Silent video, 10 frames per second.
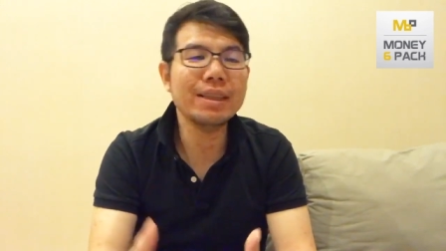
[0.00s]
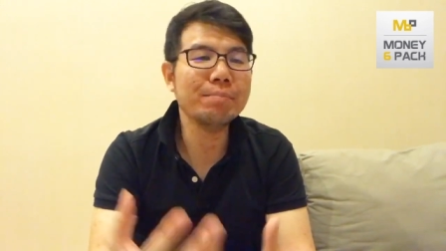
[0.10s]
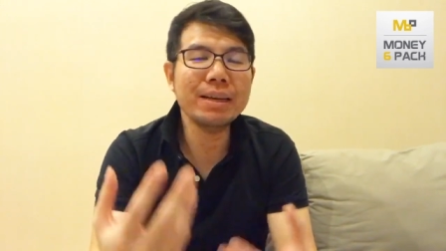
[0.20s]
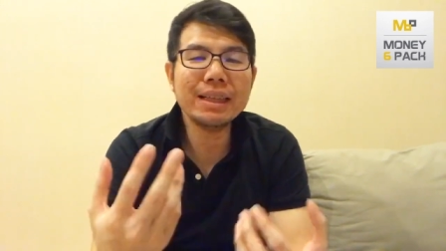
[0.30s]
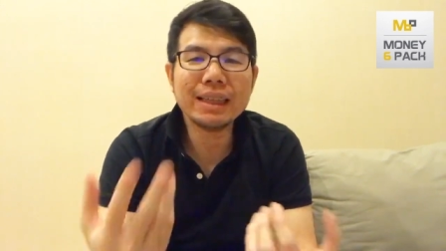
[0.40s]

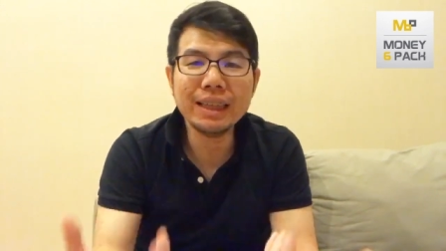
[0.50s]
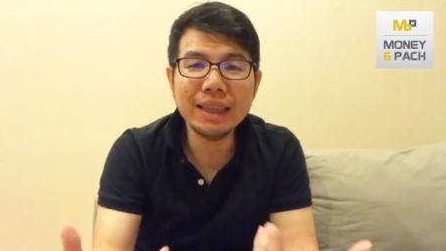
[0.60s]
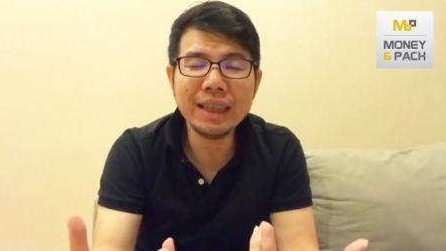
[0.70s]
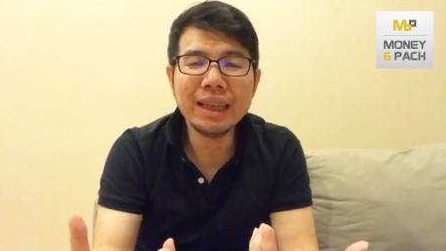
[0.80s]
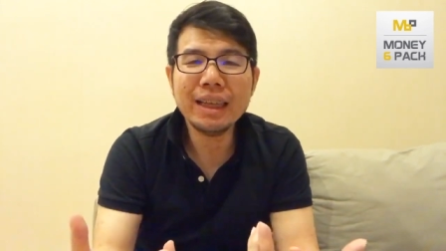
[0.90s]
มือถือ
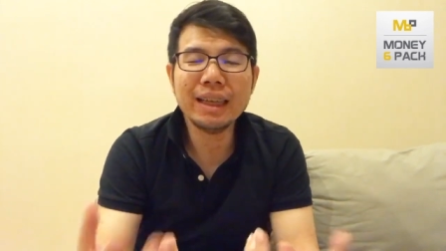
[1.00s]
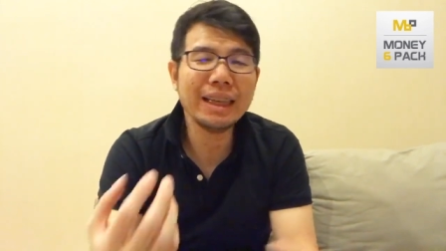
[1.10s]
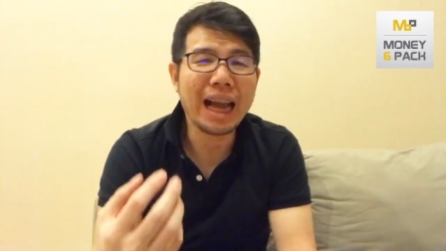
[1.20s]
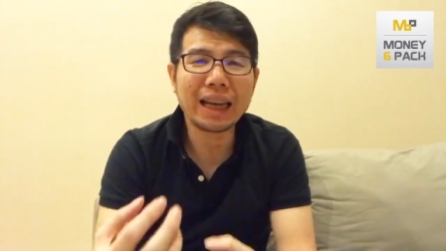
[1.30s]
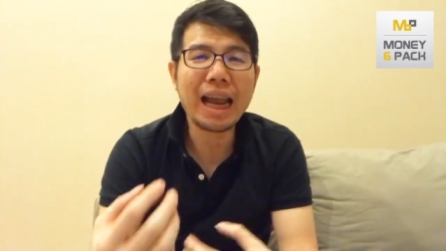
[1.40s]
หรืออ
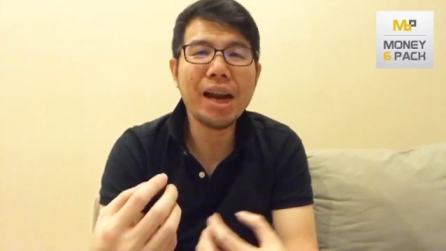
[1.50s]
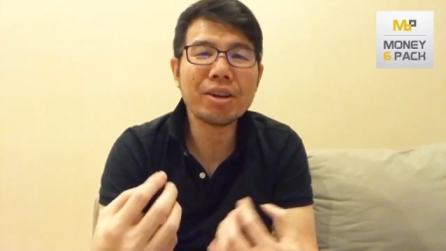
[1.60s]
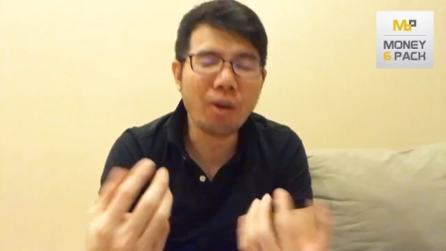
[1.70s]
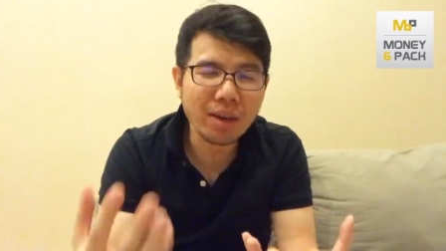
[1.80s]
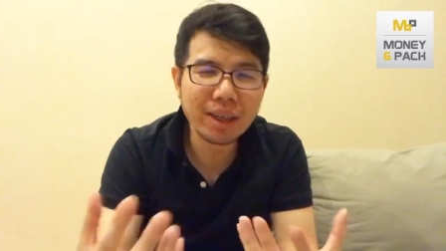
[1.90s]
ยากได้ร
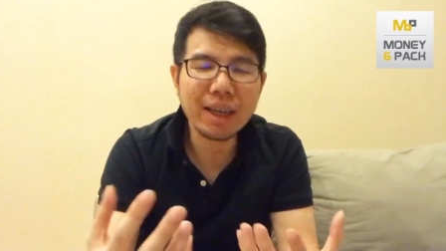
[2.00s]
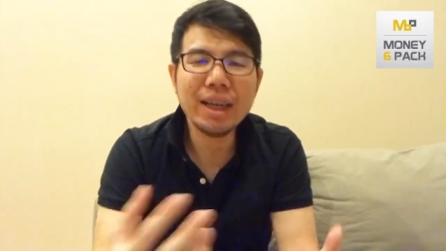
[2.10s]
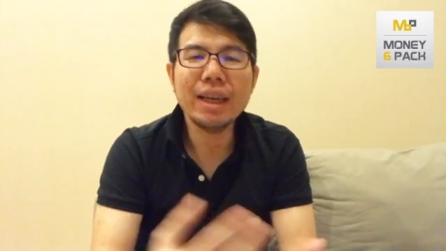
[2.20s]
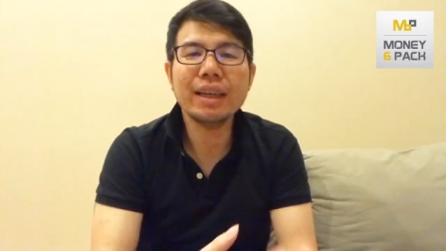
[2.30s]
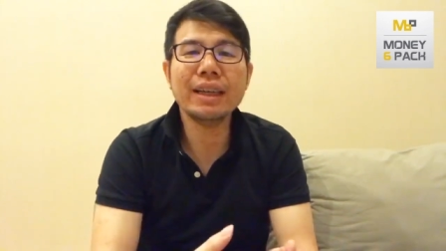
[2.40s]
ถ
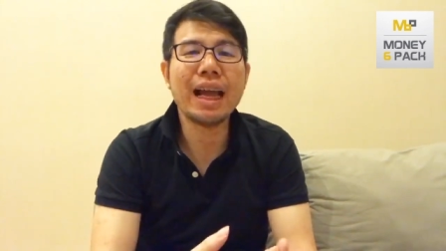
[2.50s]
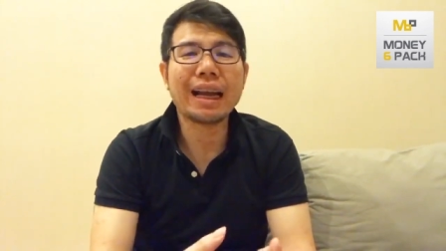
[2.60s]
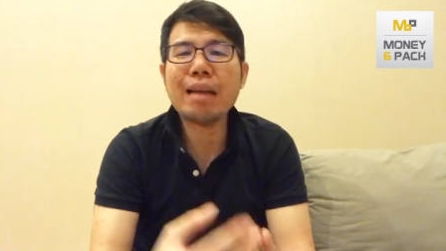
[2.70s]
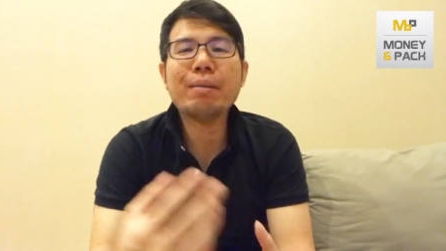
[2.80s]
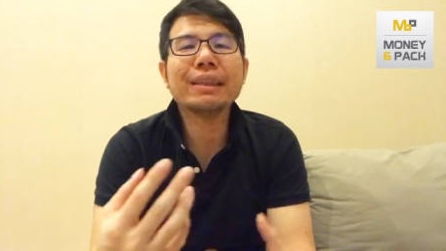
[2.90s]
หรืออยากได้
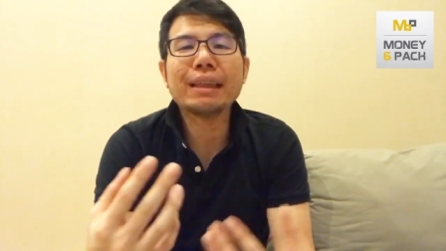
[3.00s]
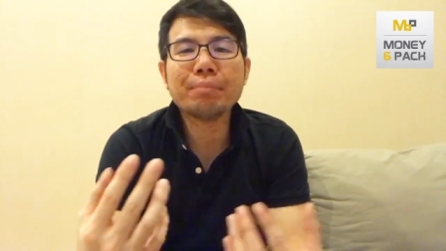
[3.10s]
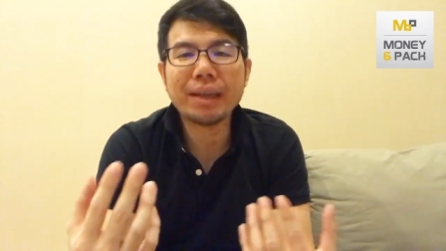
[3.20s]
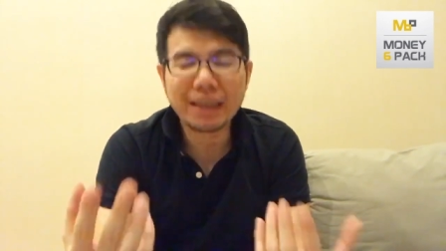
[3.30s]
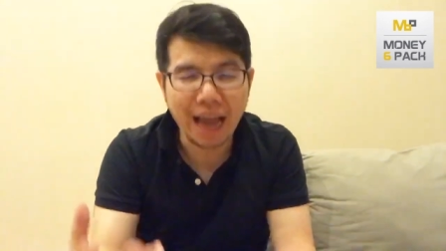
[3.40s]
บางสิ่ง
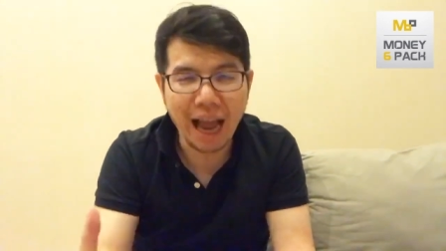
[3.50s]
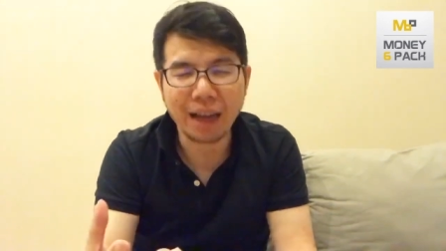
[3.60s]
บางอย่าง